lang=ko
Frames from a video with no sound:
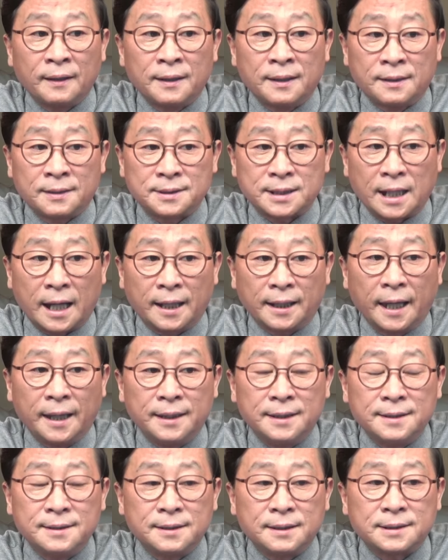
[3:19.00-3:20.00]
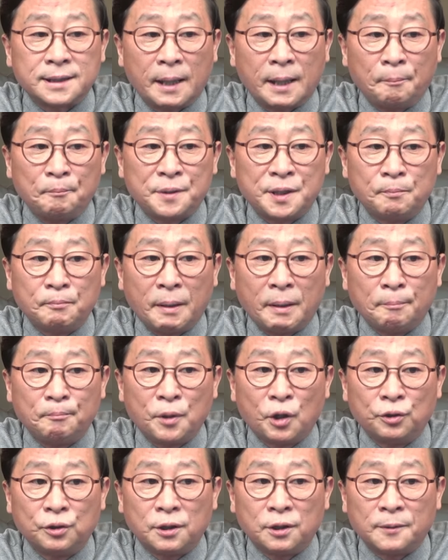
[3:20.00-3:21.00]
장애인 30만
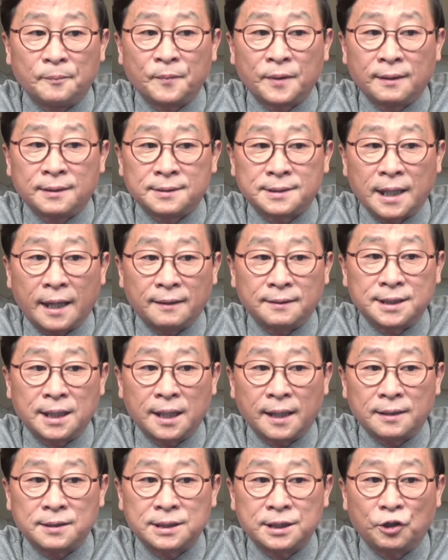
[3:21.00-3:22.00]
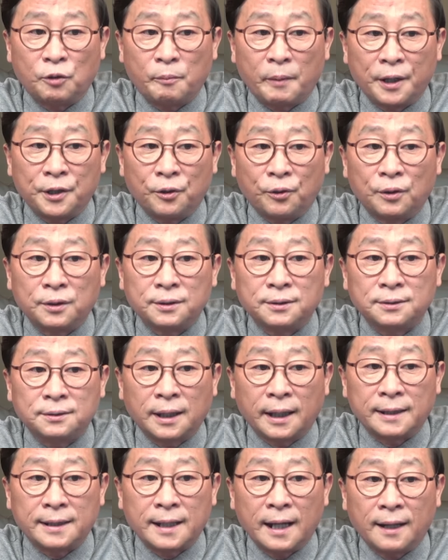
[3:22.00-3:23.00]
명을 생체 실험하여
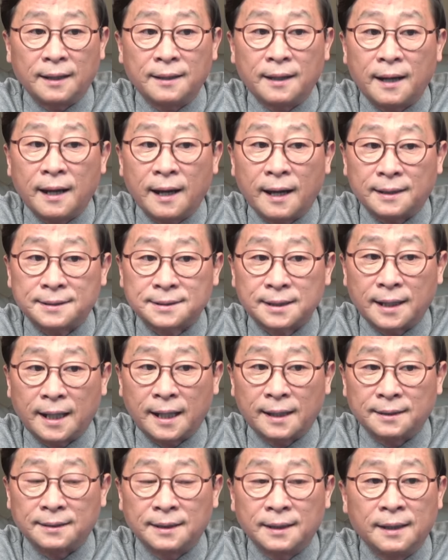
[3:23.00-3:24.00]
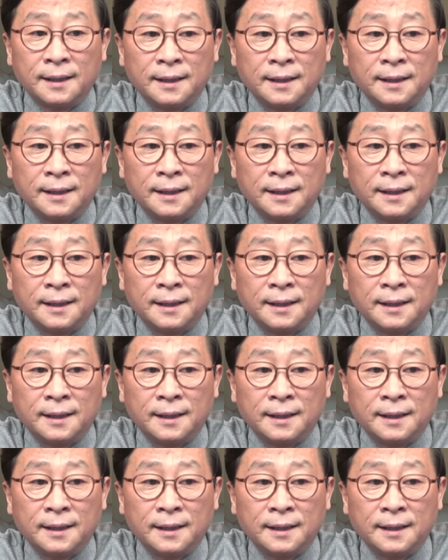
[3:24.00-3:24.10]
대량 학살한